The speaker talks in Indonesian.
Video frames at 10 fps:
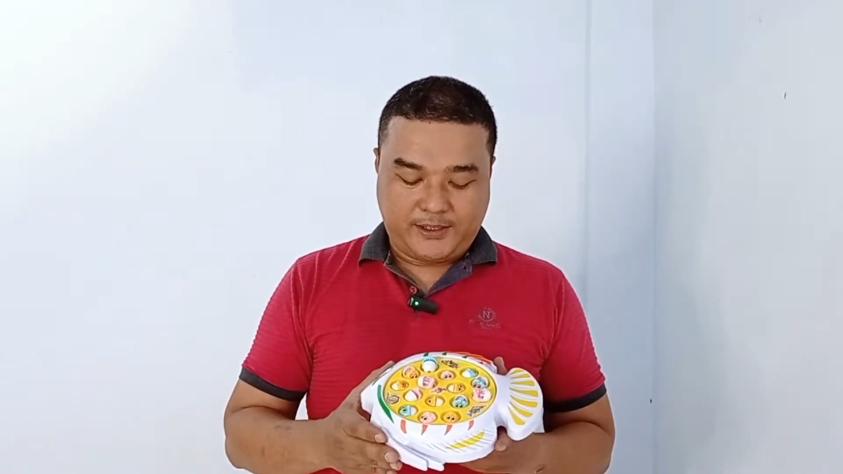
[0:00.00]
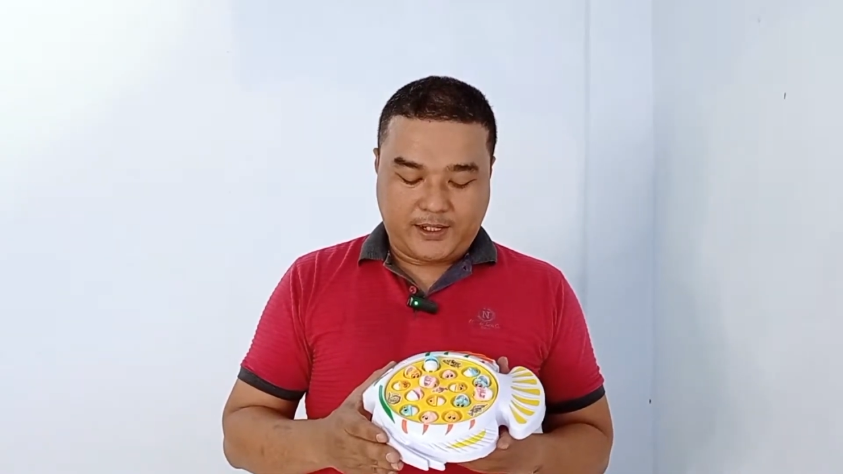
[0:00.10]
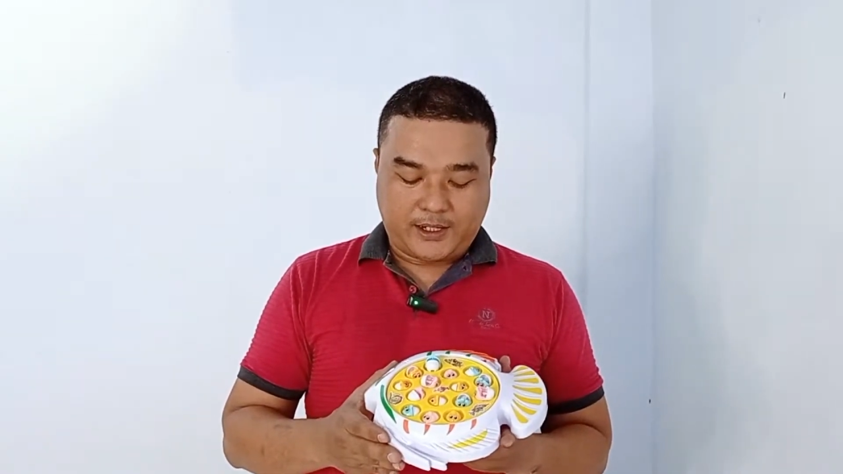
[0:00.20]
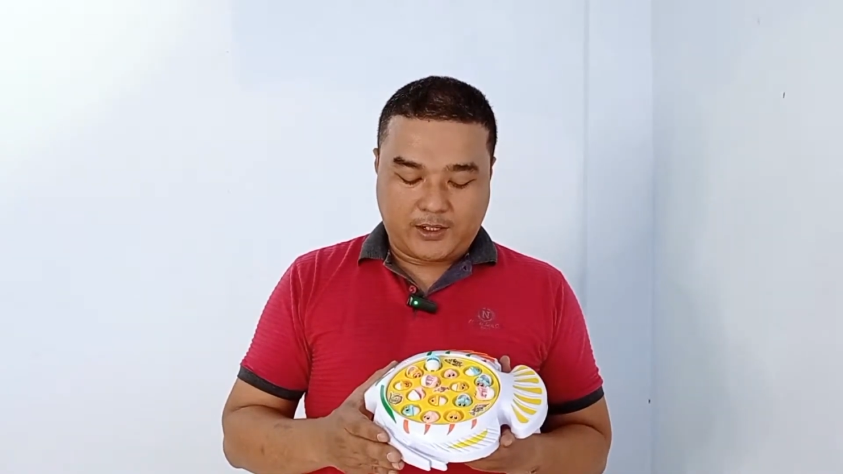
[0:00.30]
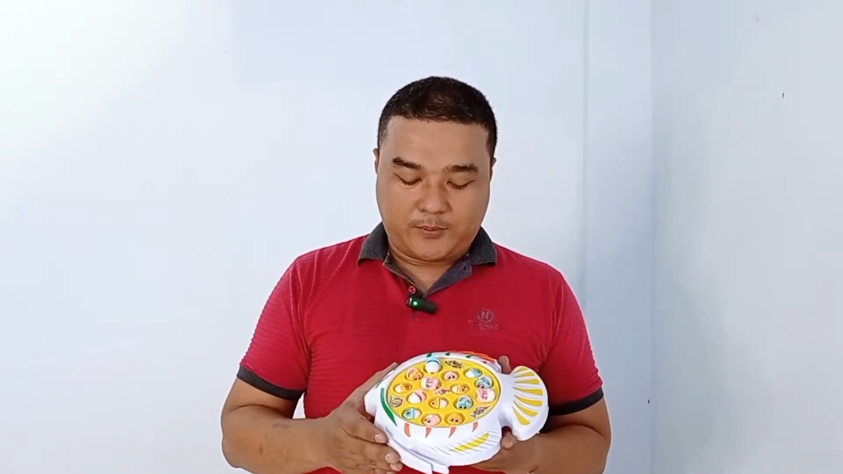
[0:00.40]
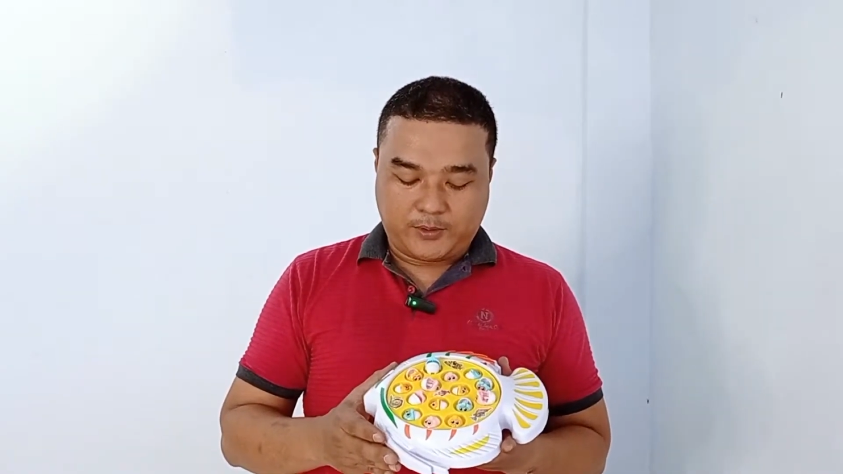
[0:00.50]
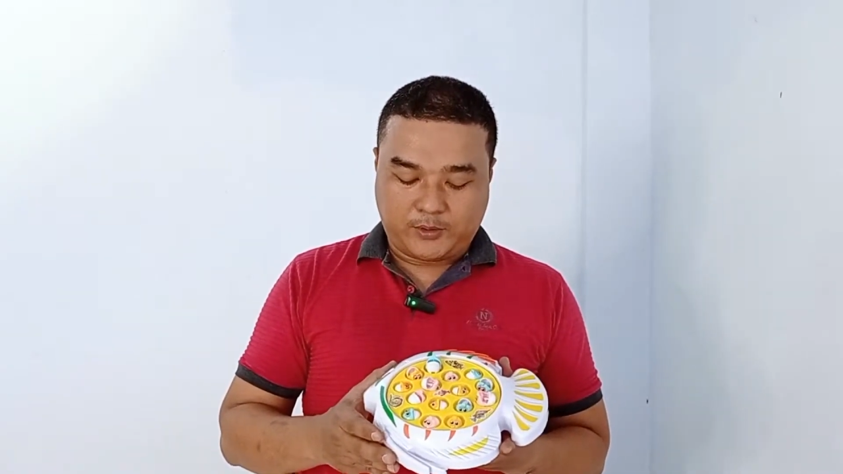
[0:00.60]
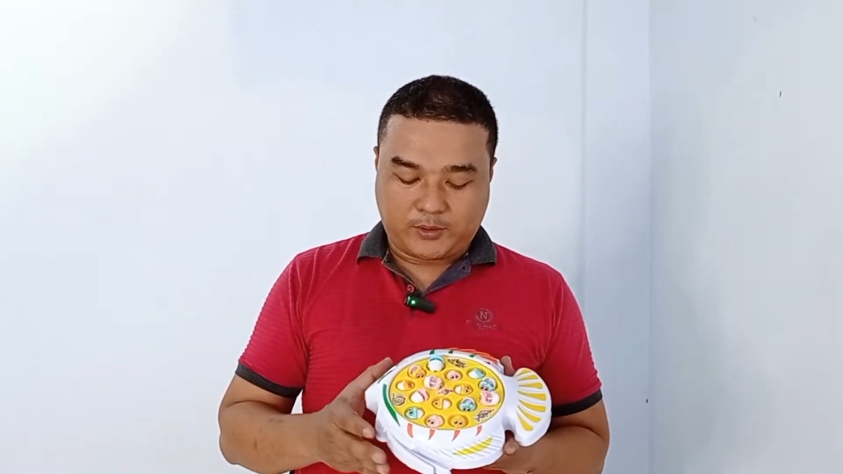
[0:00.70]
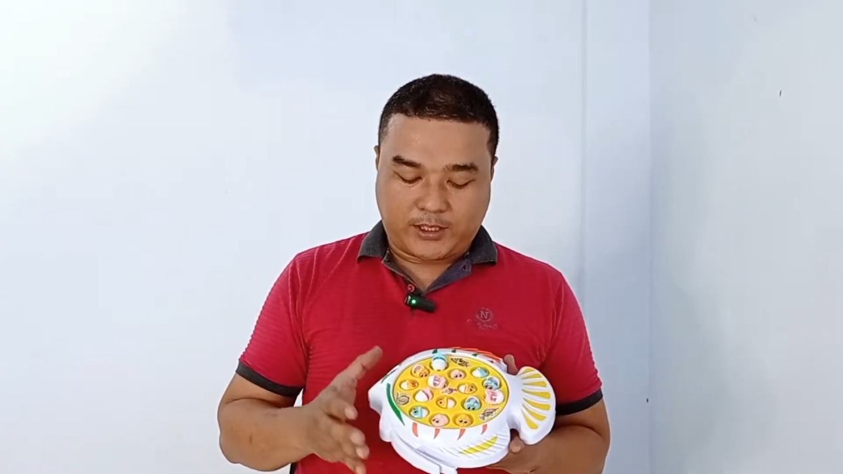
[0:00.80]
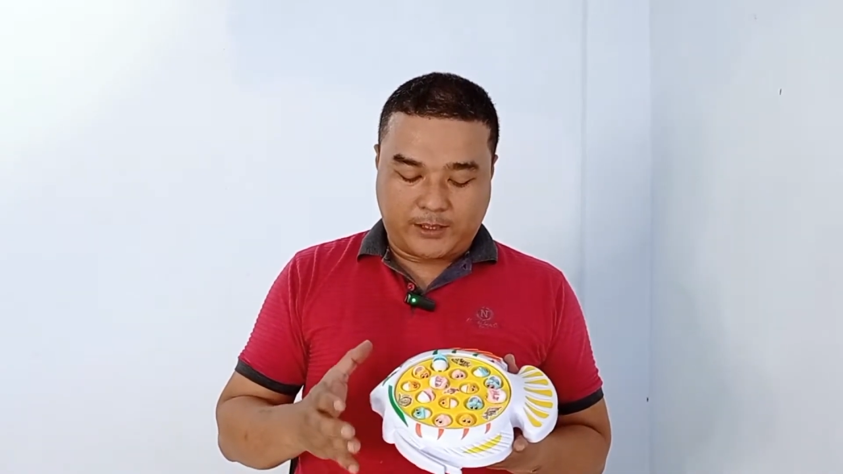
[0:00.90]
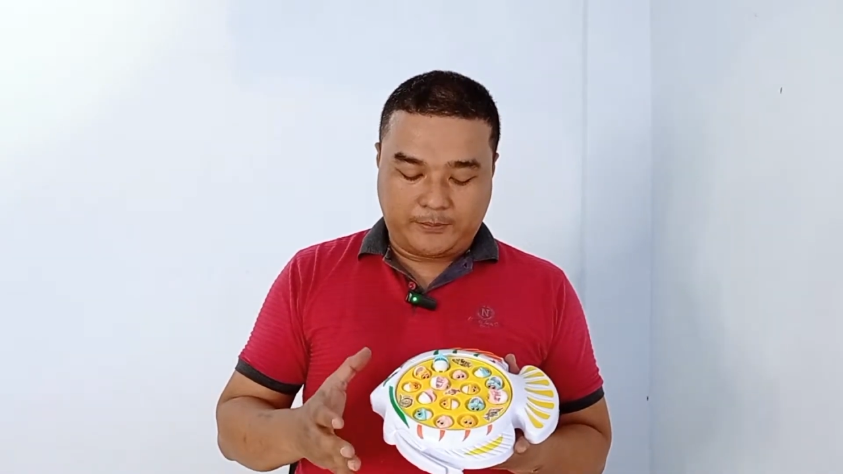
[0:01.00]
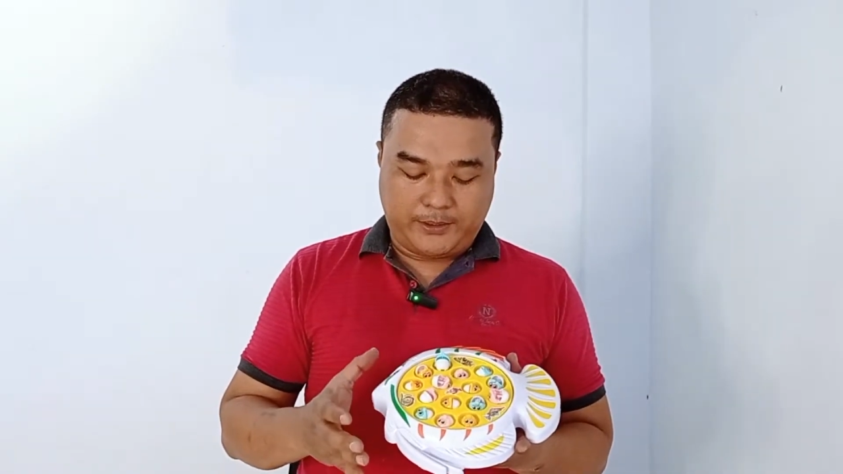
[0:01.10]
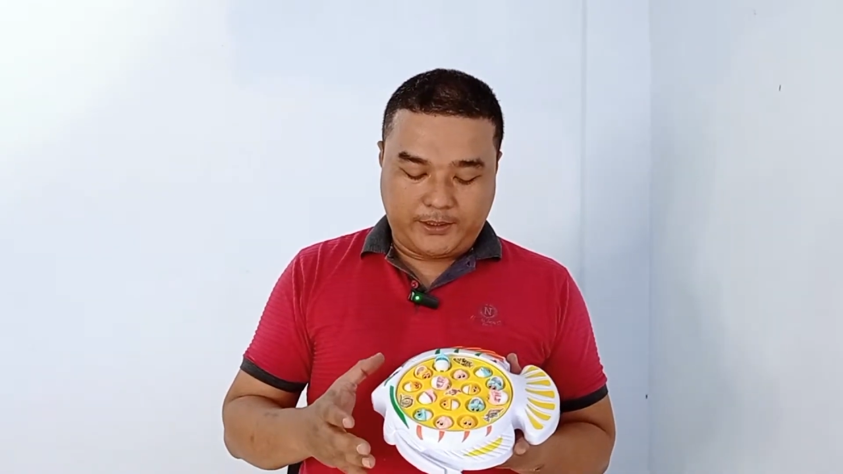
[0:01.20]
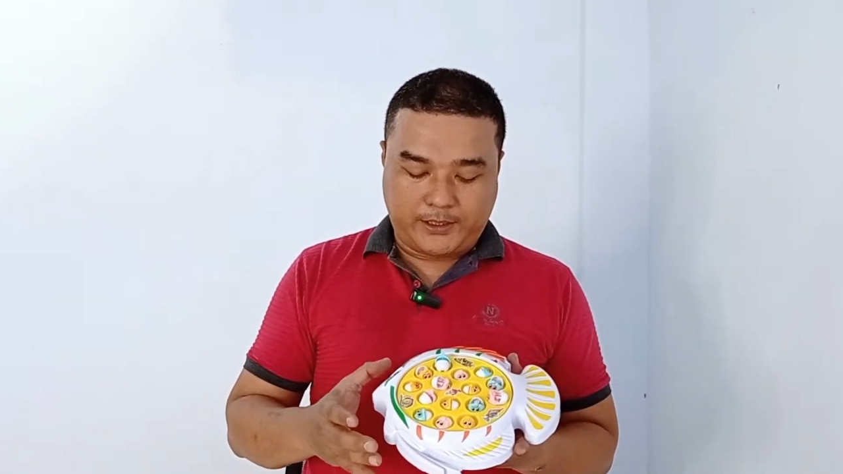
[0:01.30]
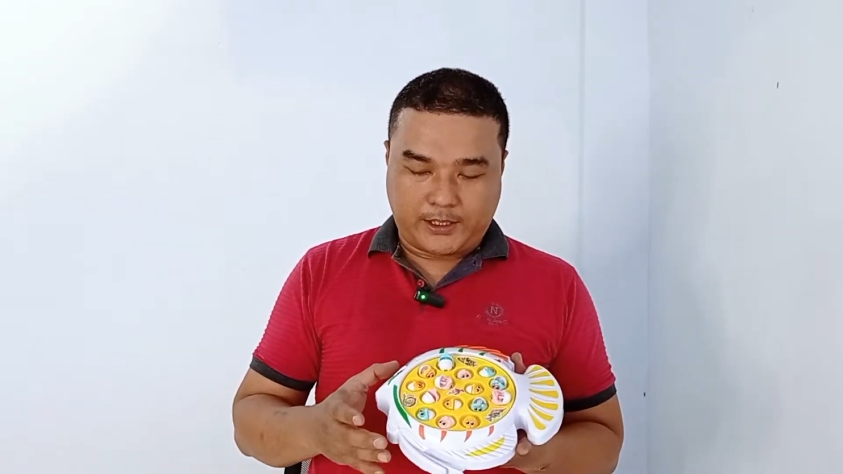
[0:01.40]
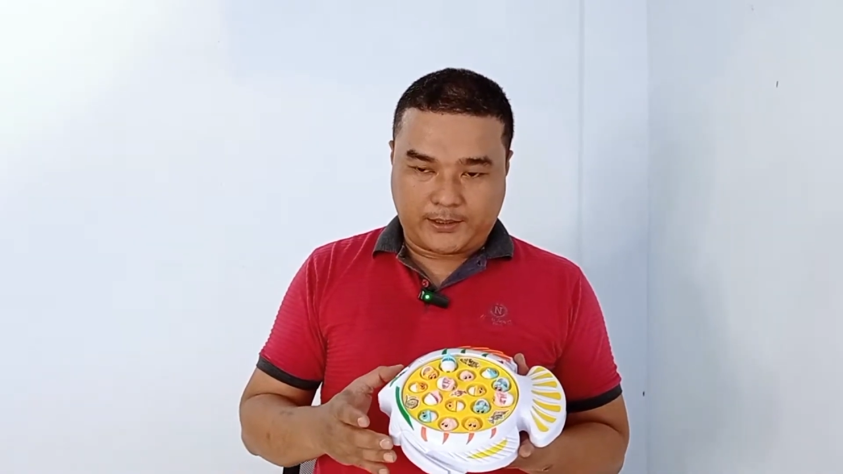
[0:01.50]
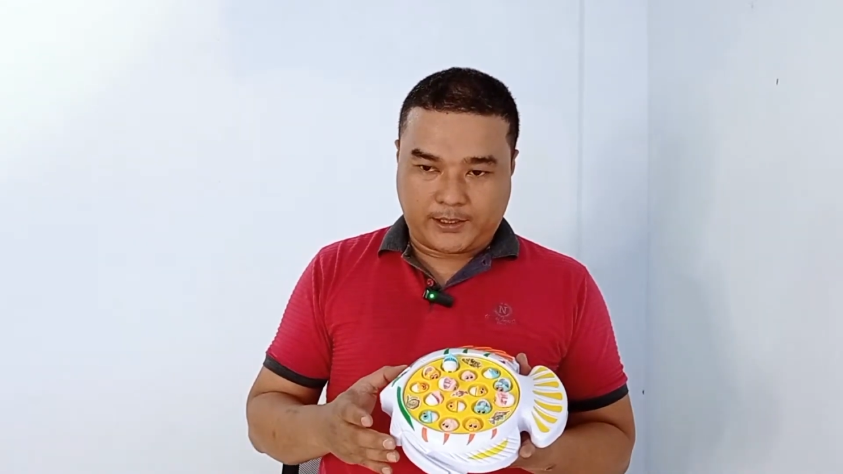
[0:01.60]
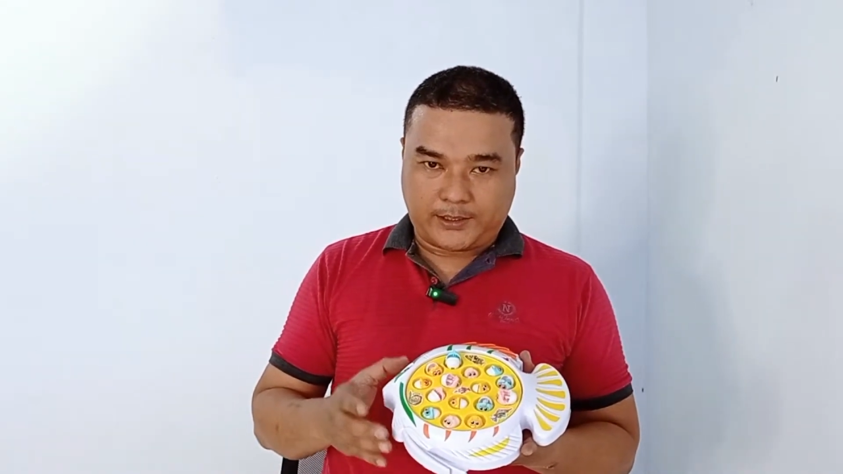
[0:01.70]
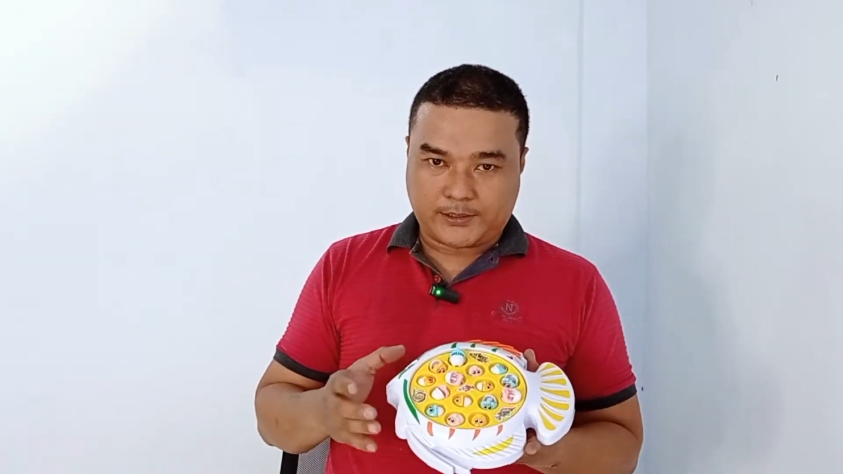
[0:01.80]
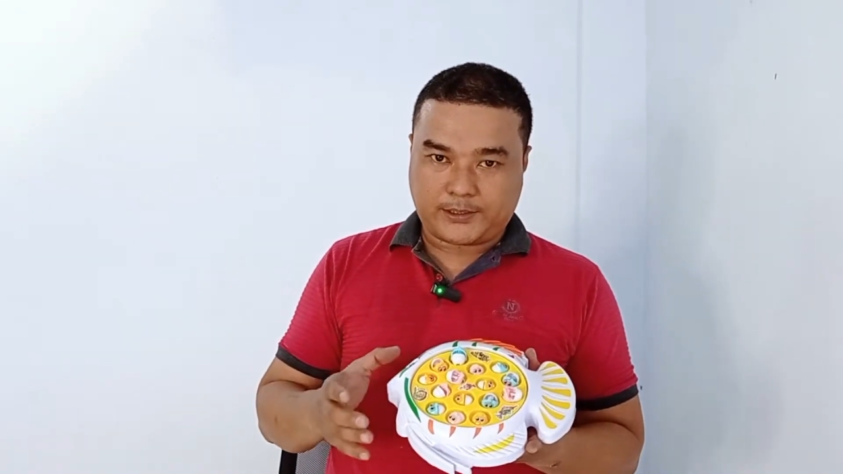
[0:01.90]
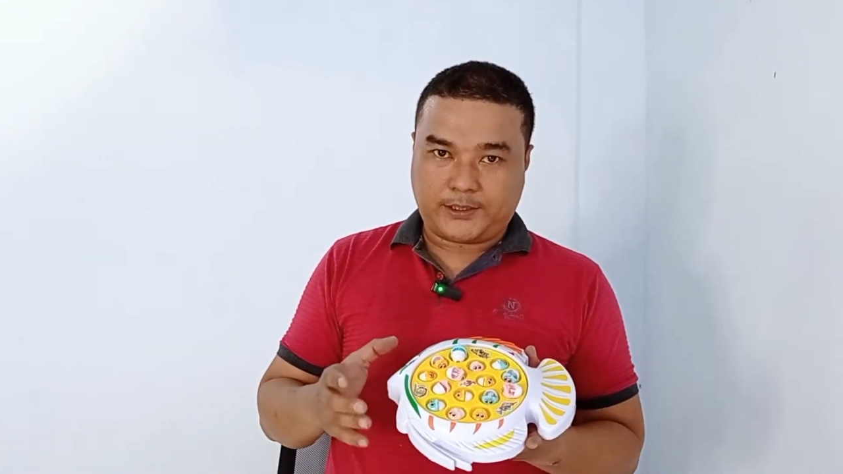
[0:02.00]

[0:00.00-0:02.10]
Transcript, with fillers: ya kalau menurut kami dengan harga